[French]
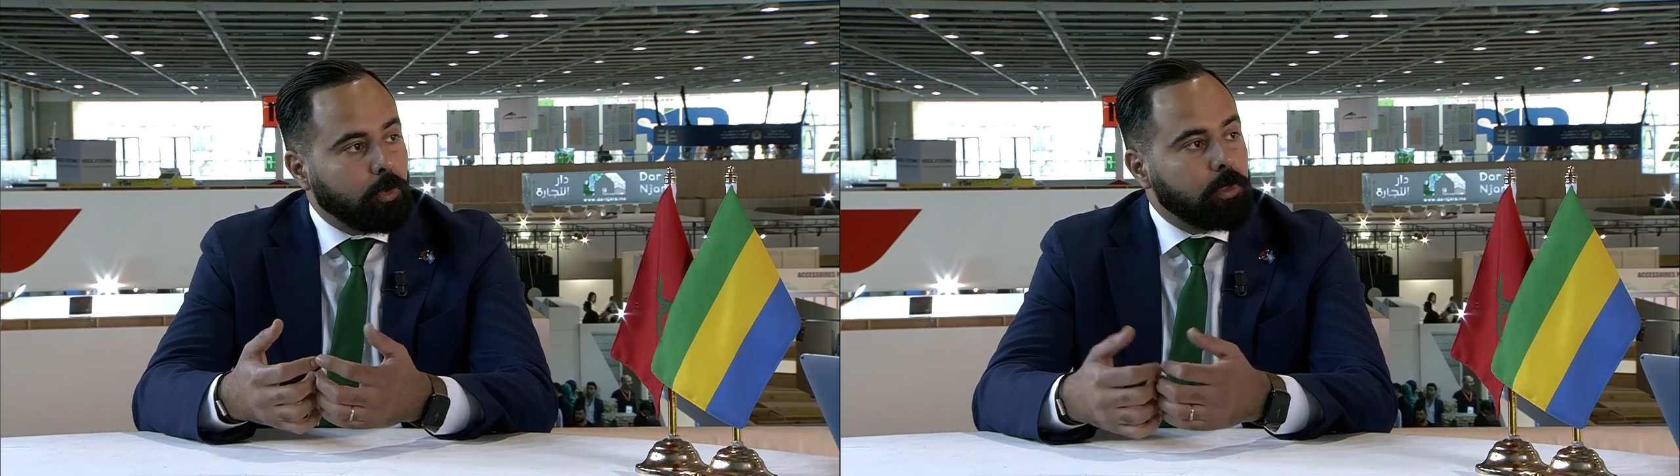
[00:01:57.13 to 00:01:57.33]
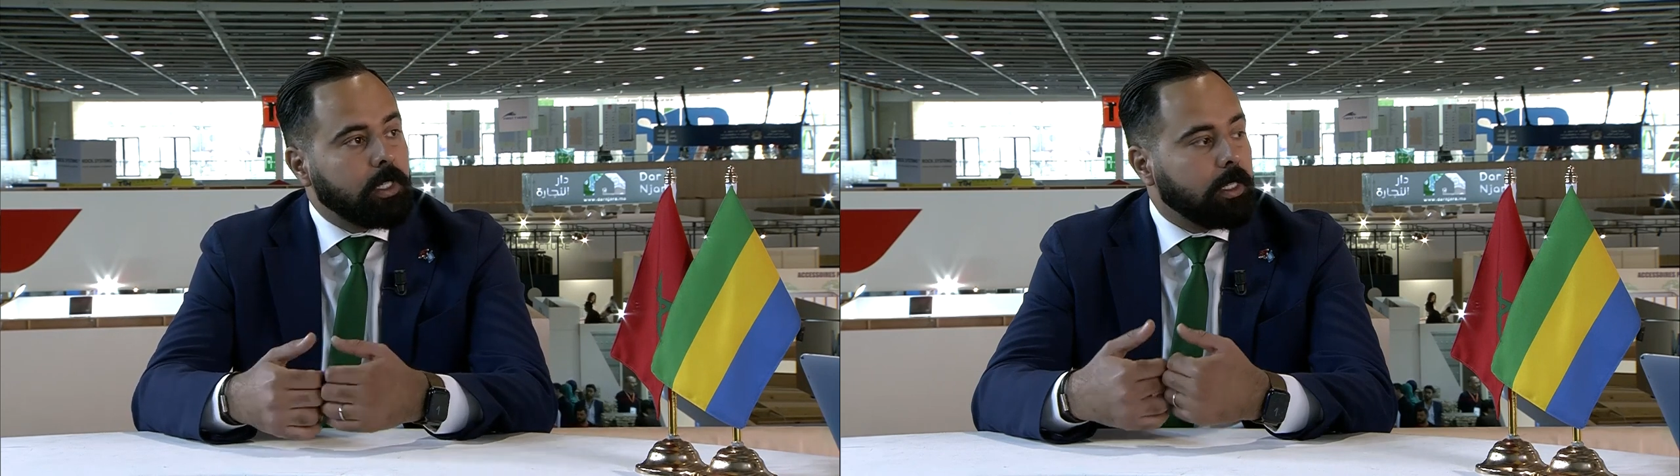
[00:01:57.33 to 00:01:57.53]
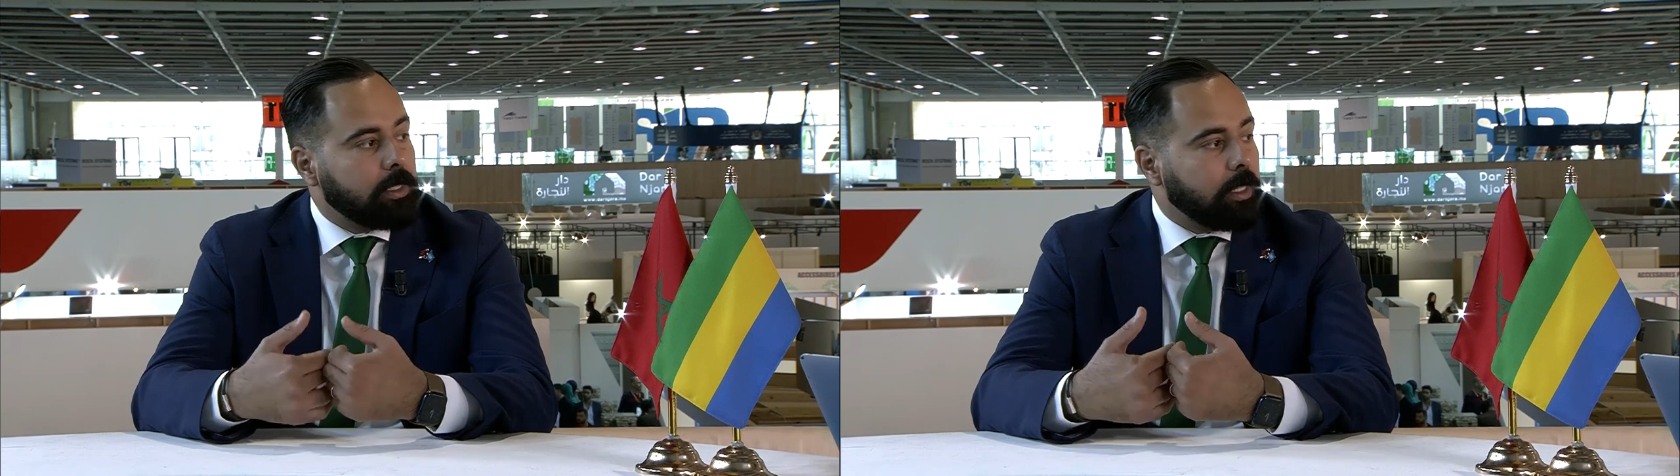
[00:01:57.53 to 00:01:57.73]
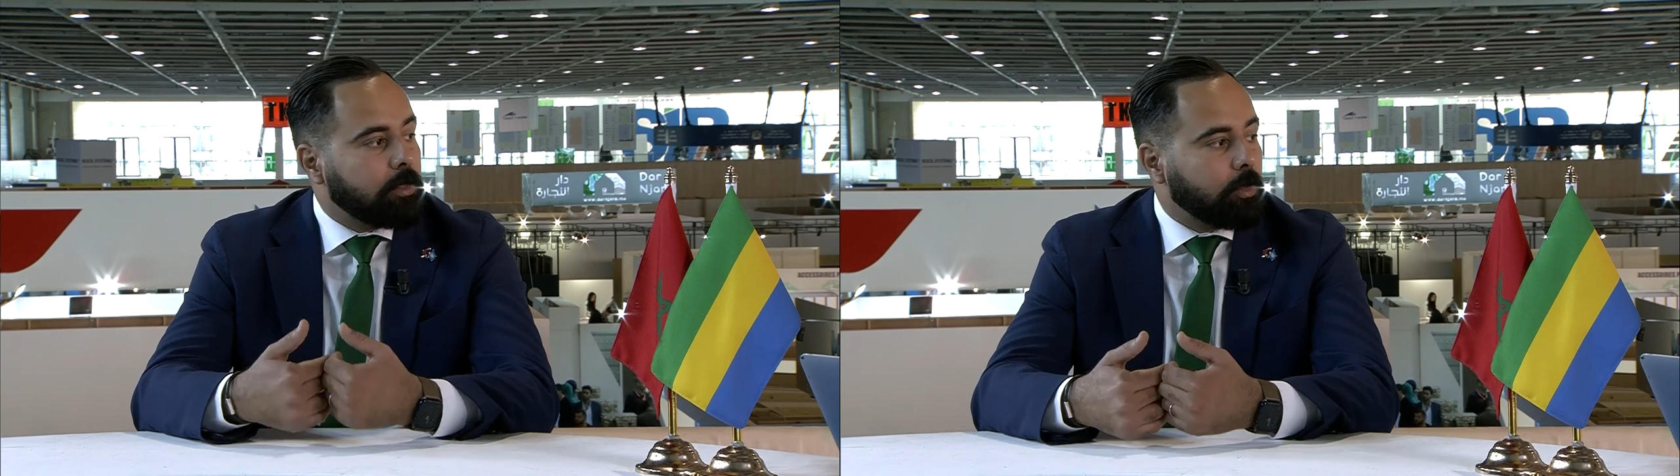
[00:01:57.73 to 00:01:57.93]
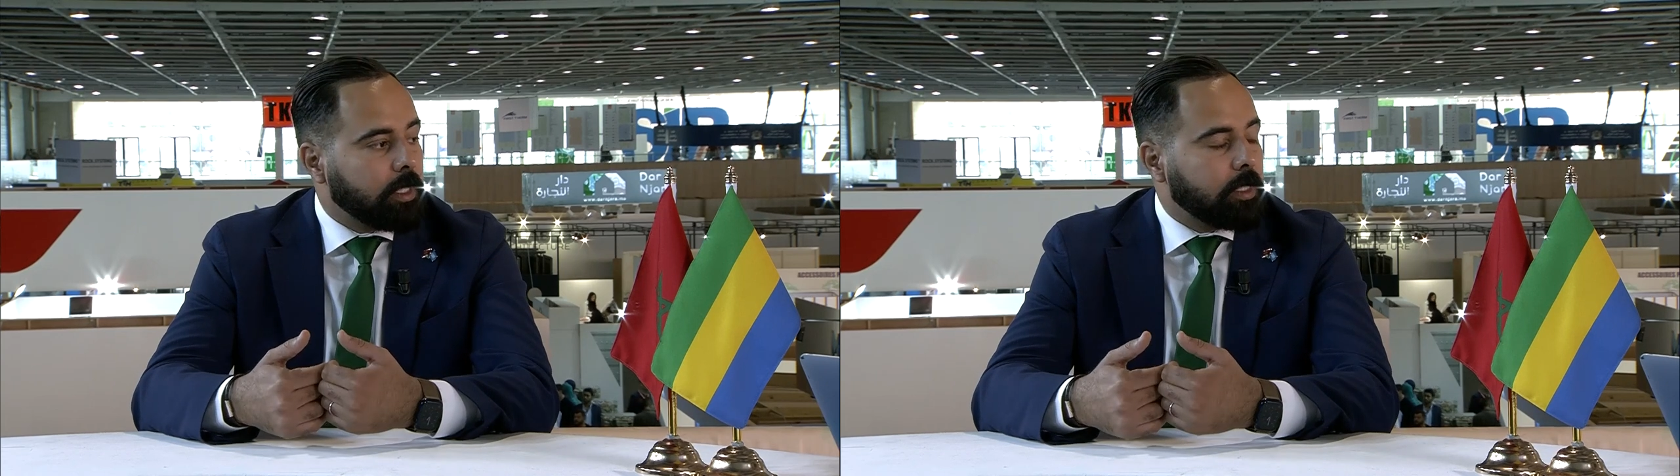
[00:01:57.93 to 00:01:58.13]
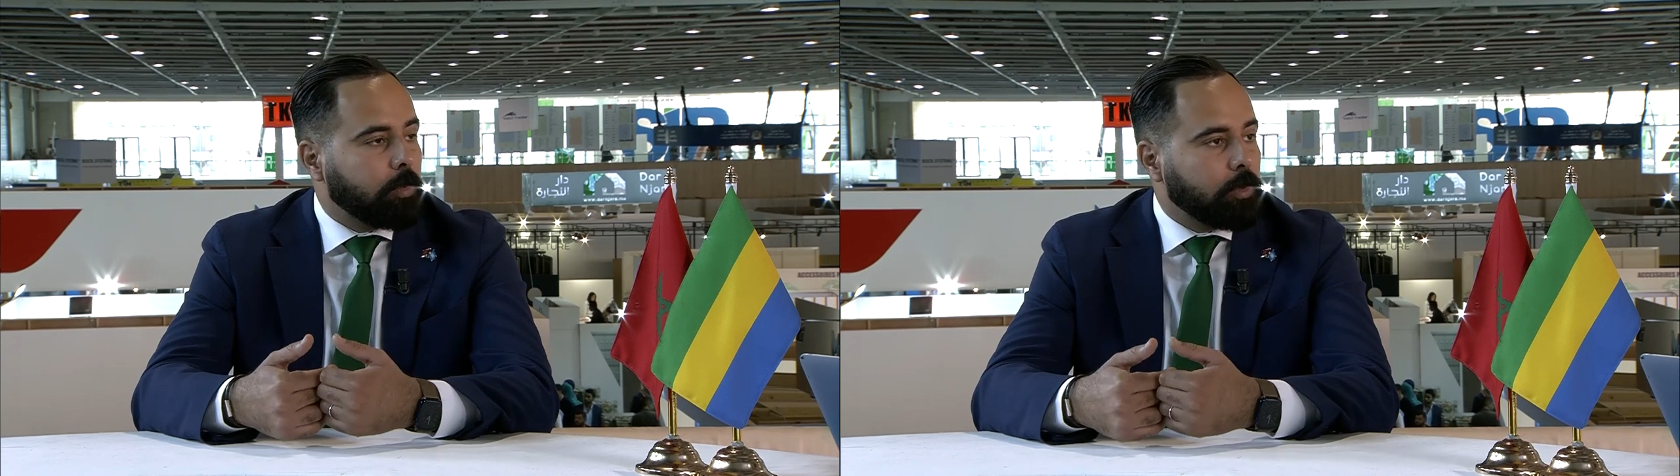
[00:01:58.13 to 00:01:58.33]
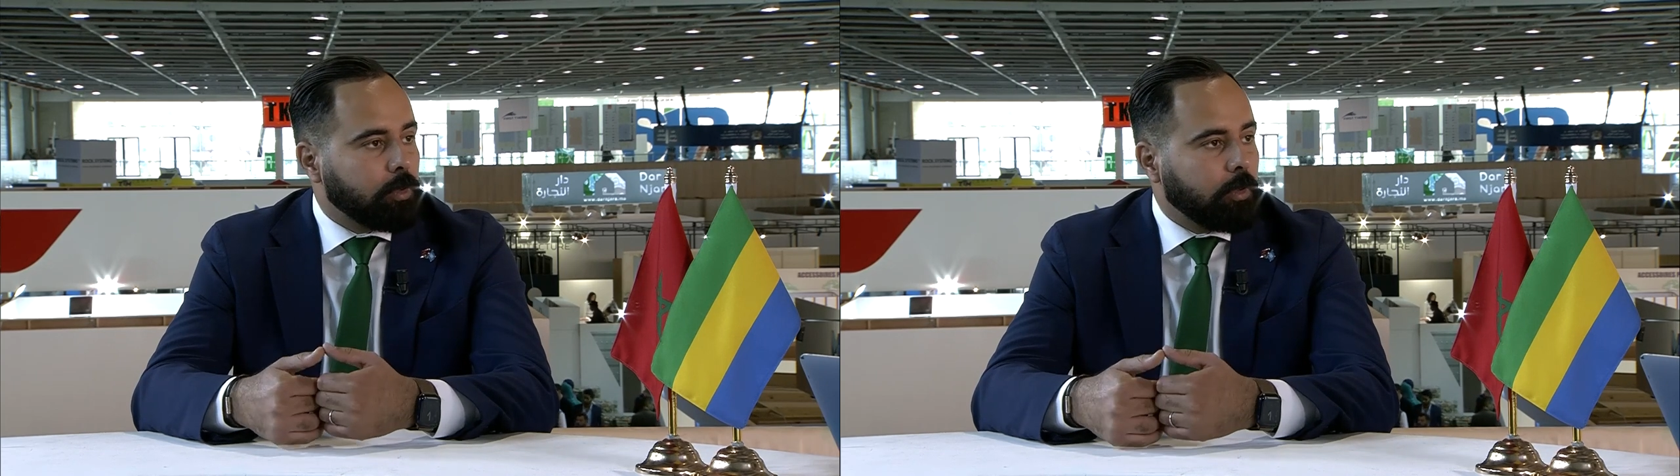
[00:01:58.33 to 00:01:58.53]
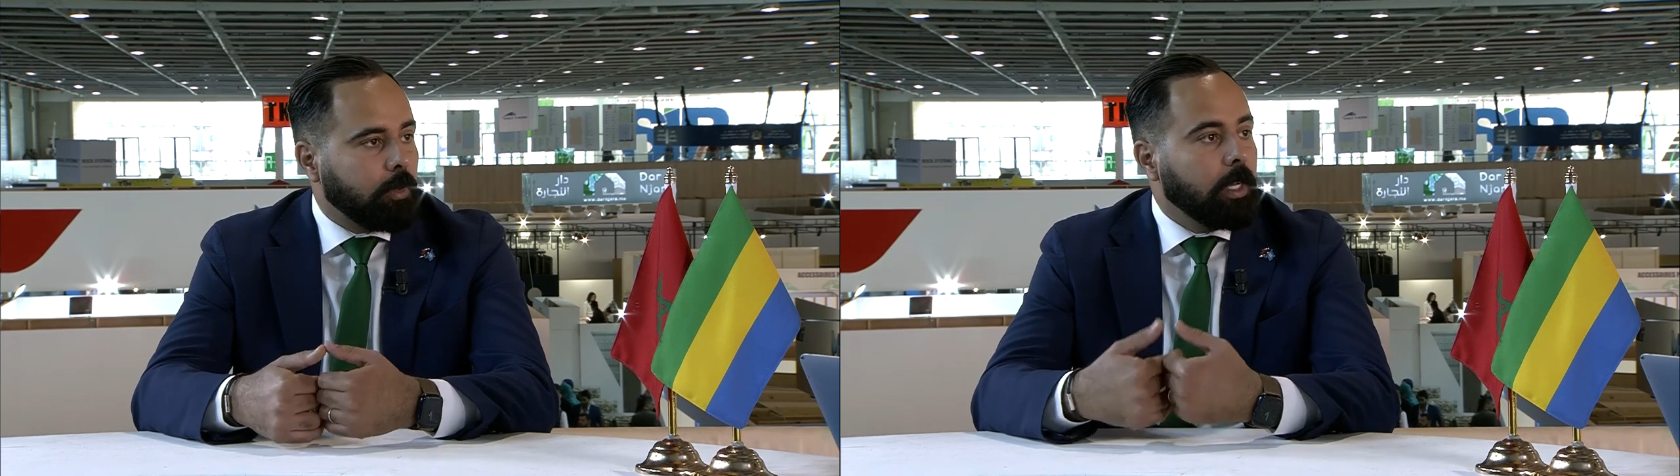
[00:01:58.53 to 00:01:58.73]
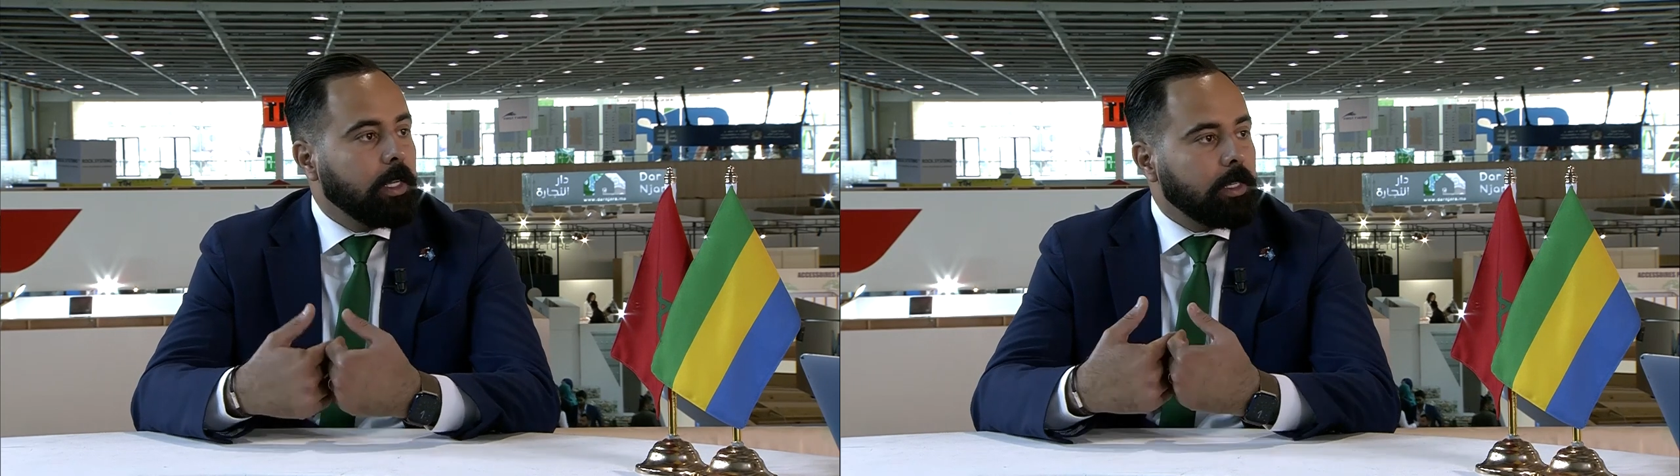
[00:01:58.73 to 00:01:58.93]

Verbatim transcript: Tous ces 500 exposants,